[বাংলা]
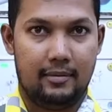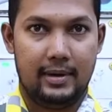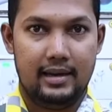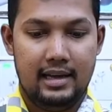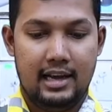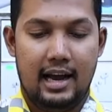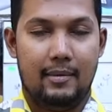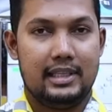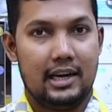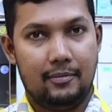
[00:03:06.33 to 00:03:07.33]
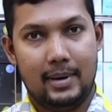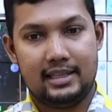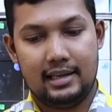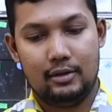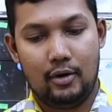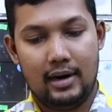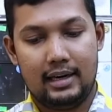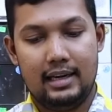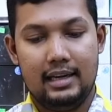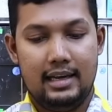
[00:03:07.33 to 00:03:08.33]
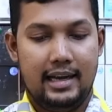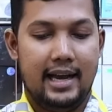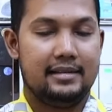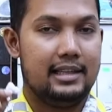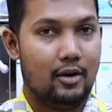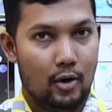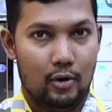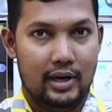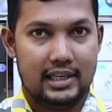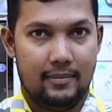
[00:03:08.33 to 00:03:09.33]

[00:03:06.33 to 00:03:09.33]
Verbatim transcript: যাবে আবার চার পাঁচ সেকেন্ড ধরে রাখলে এএনসিটা অন হয়ে